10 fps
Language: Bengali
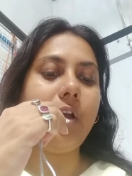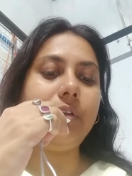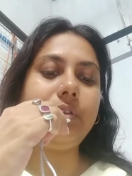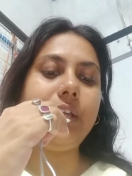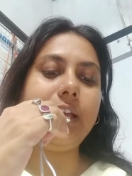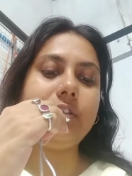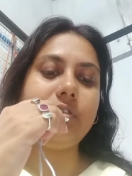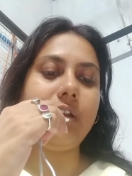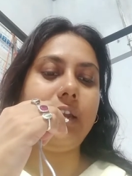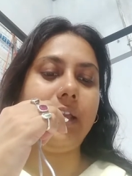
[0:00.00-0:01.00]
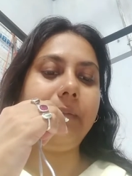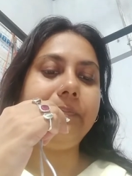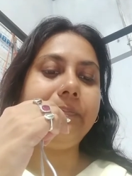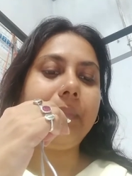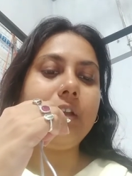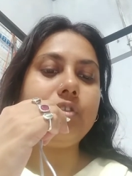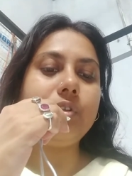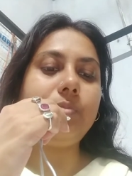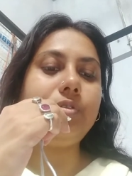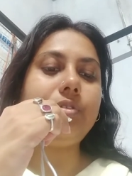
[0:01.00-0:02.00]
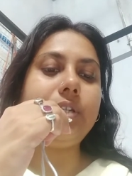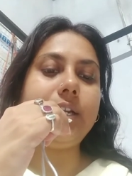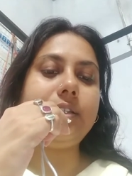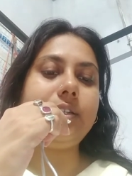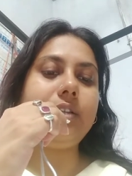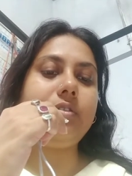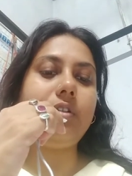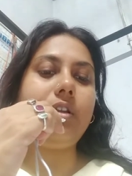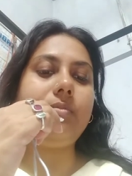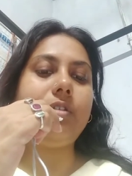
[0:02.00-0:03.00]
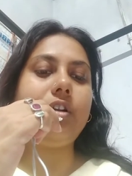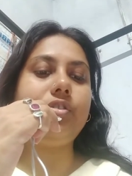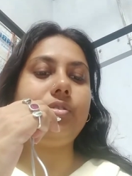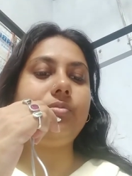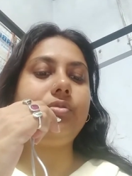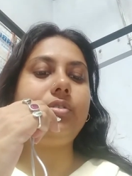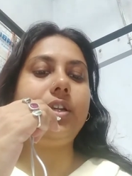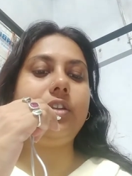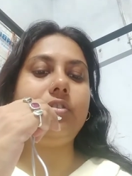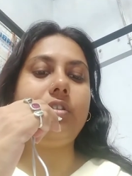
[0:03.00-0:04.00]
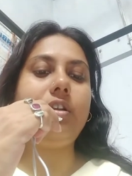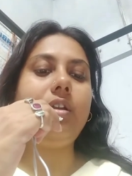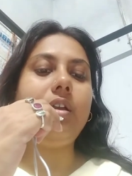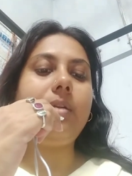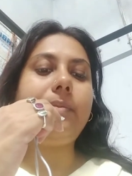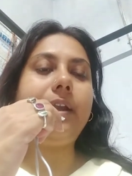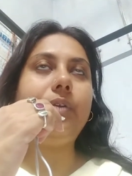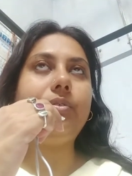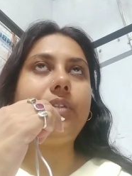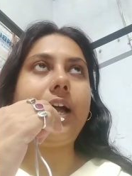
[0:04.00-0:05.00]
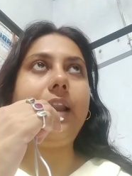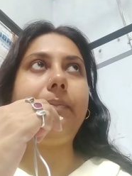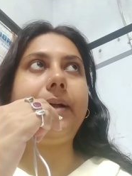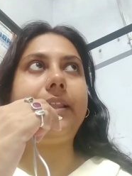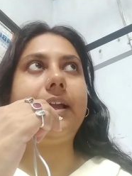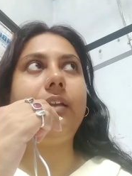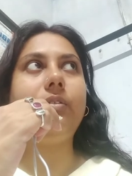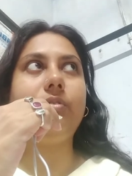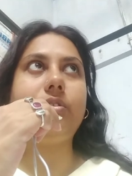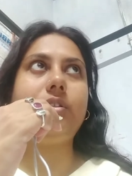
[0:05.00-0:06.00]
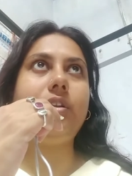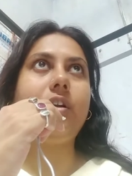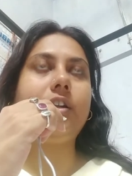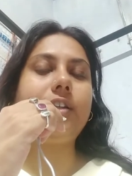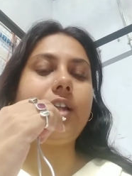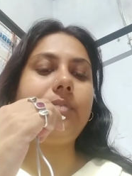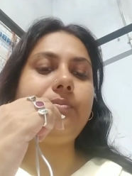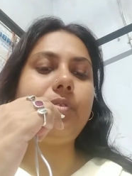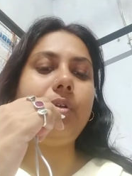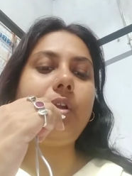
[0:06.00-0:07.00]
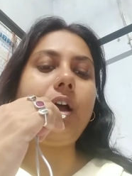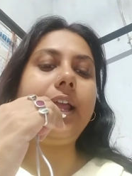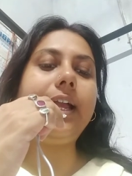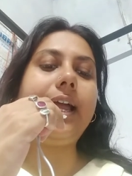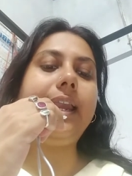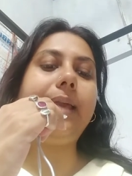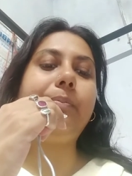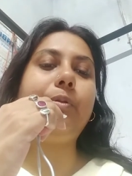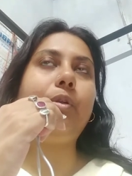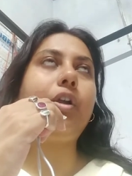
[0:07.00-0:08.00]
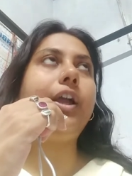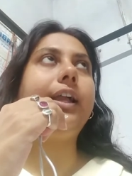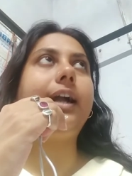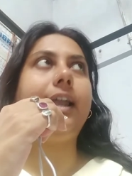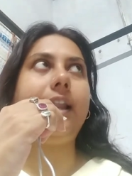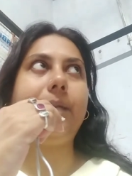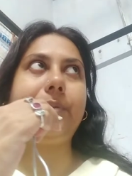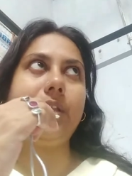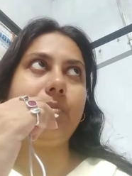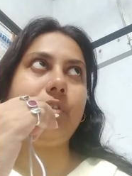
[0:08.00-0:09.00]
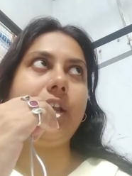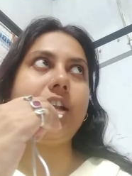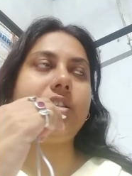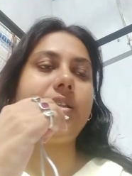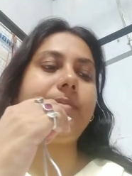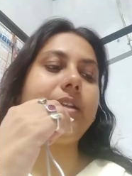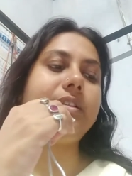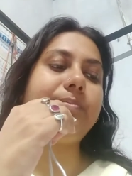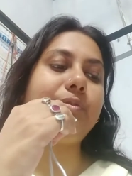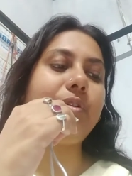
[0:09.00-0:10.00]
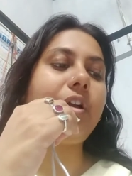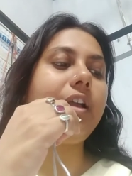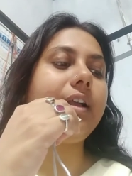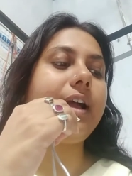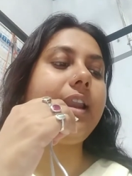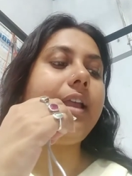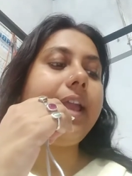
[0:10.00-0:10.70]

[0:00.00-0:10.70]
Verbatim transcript: পয়োধি জলে সমুদ্রের যে জল মহাসমুদ্রের জল মানে উথাল পাথাল করছিল অর্থাৎ প্রলয়কালে প্রলয়কাল আমাদের মনে আসতে পারে যে প্রলয়কাল